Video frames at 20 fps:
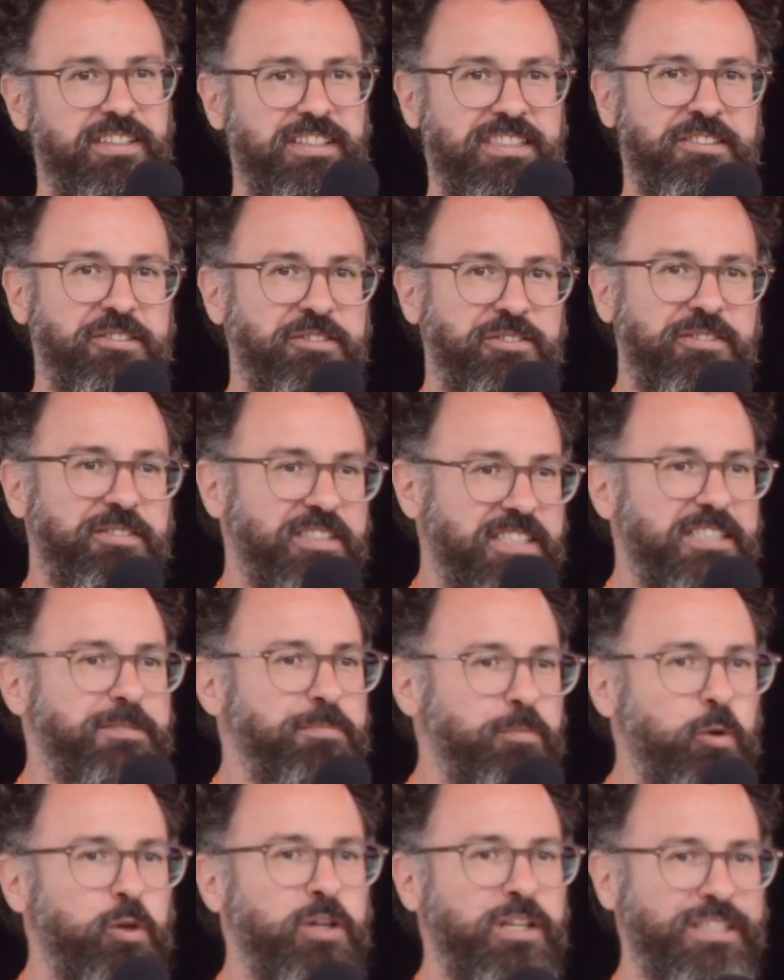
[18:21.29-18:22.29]
Also es ist
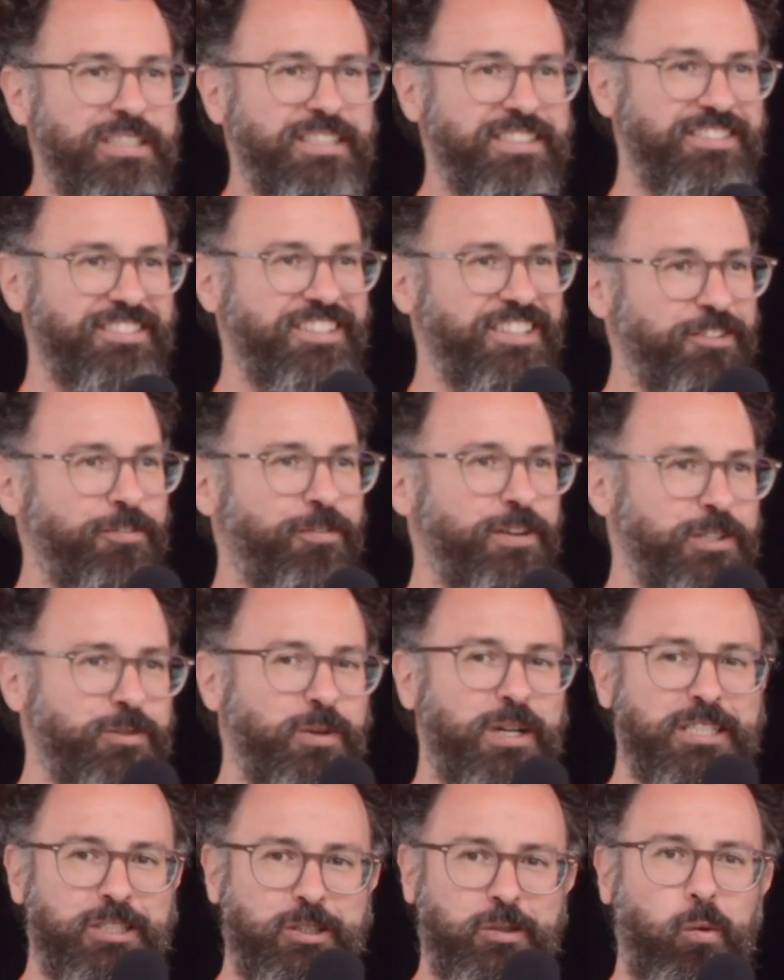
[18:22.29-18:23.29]
möglich. Ne? Das ist vielleicht
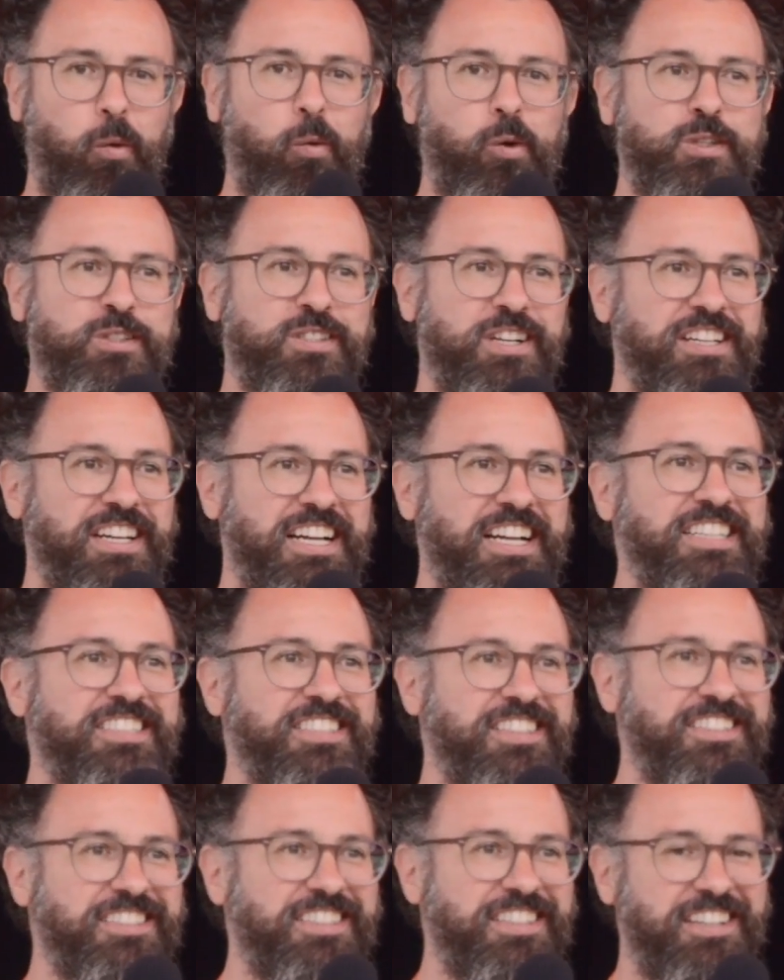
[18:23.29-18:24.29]
so als Trost an
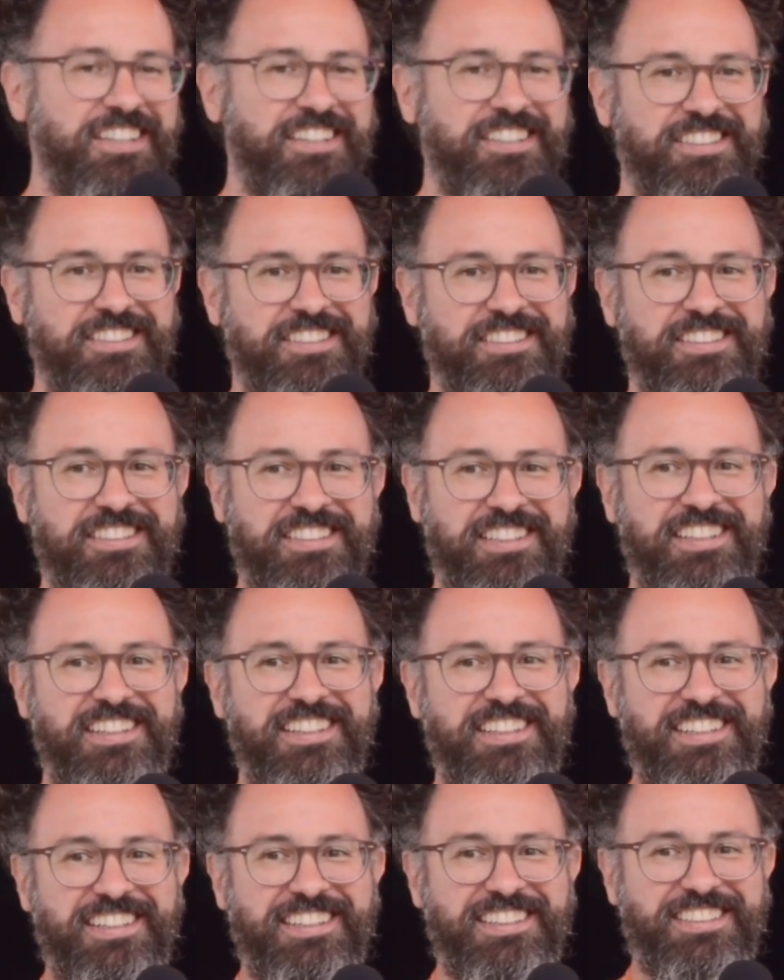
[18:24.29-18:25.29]
Eltern, die da, äh,
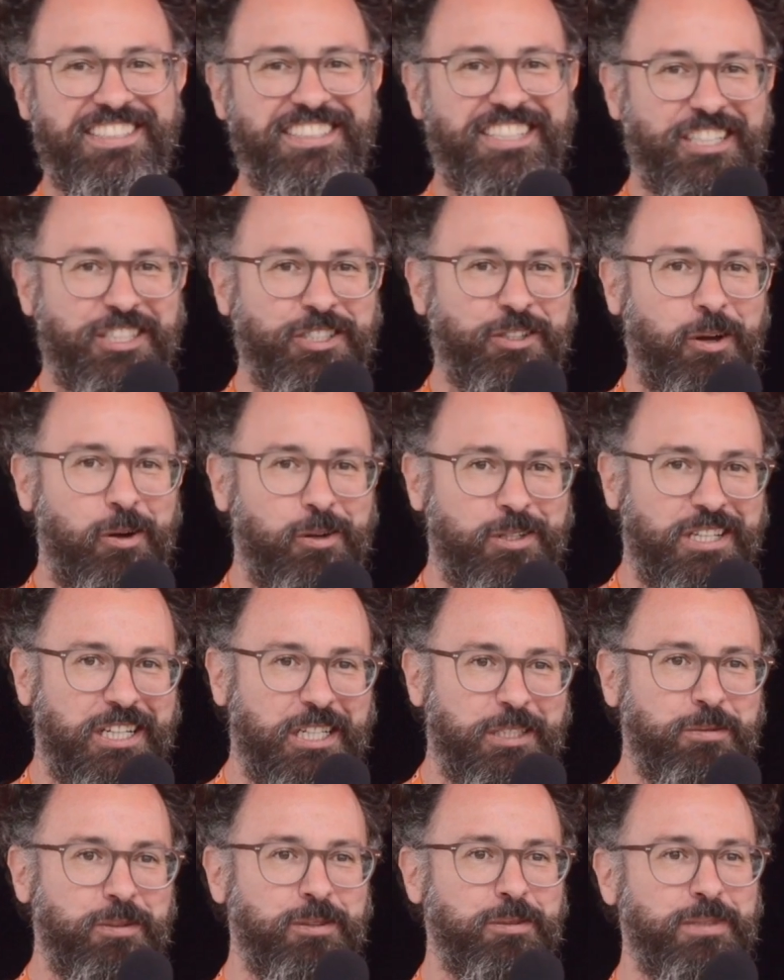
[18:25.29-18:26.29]
die da zu Hause
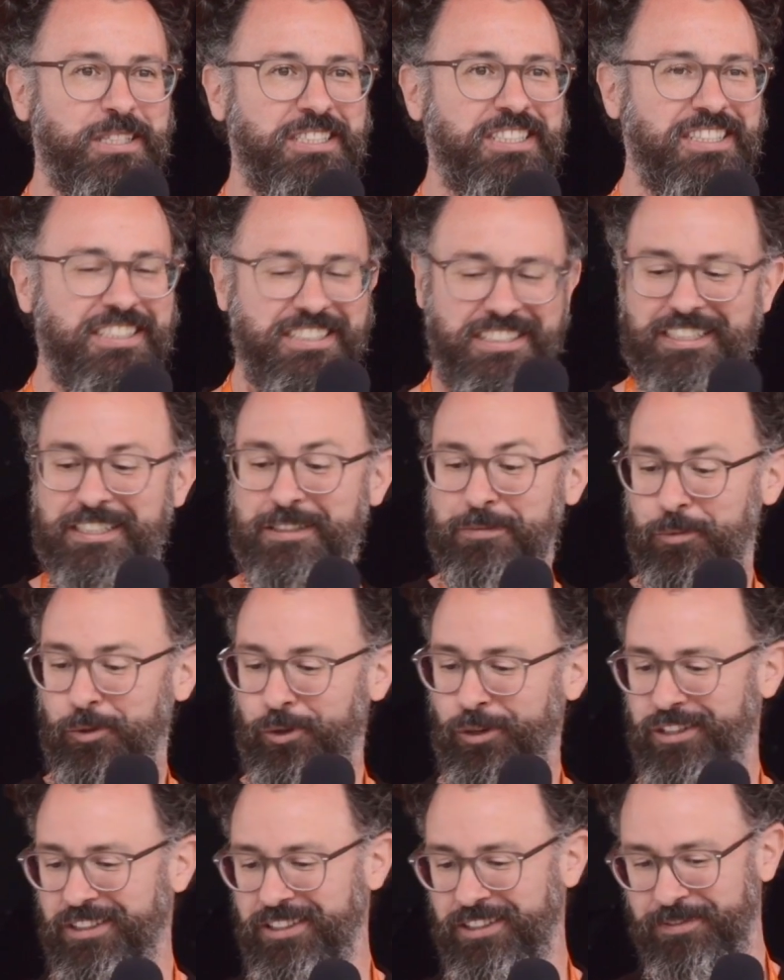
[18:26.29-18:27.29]
experimentieren. Es ist
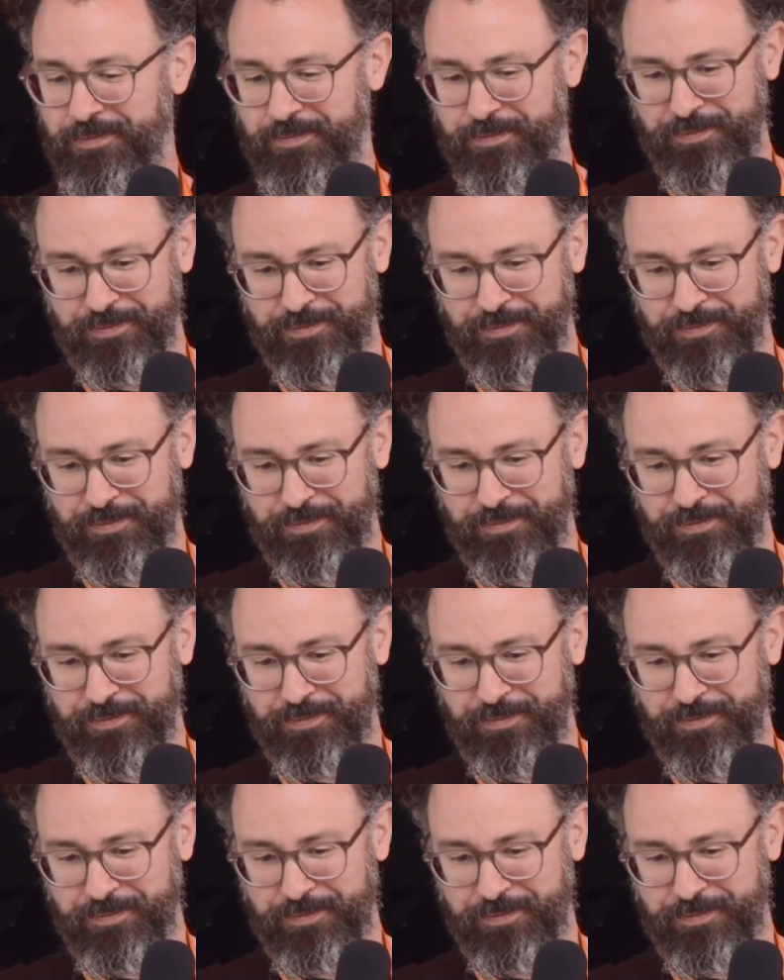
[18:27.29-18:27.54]
möglich.